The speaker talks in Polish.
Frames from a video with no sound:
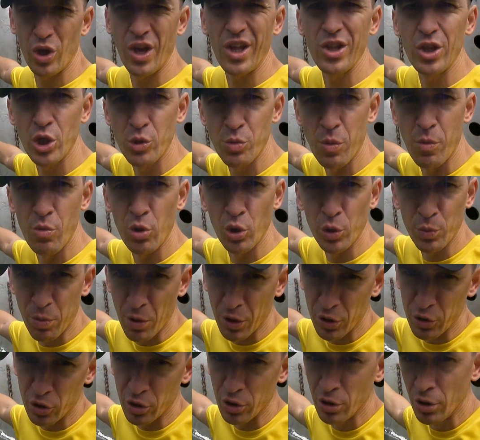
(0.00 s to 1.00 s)
też bym
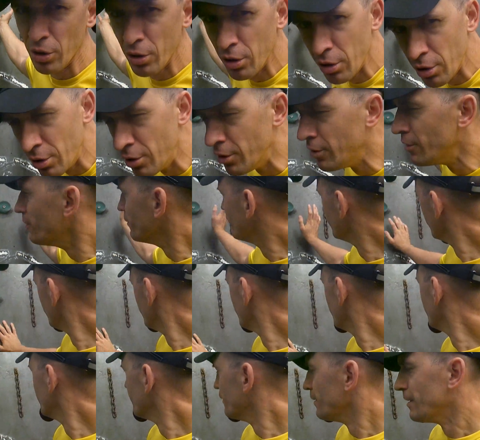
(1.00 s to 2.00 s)
odpadł i
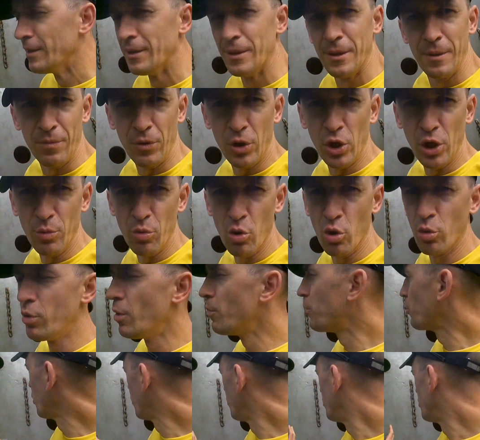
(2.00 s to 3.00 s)
no i byłby
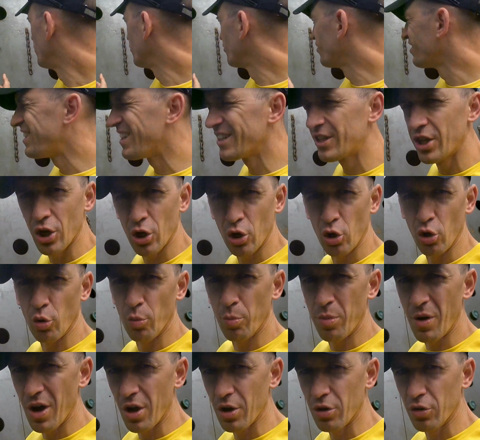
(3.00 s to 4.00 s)
problem, więc dlatego
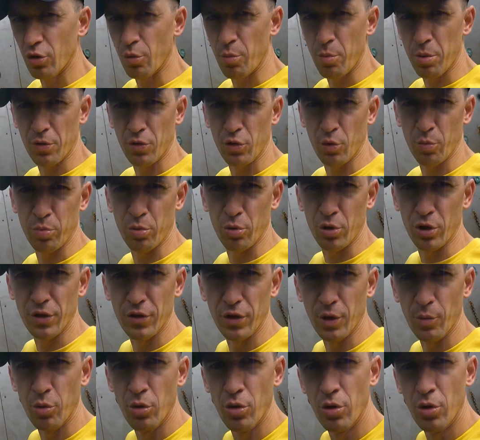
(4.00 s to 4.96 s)
bardzo, bardzo polecam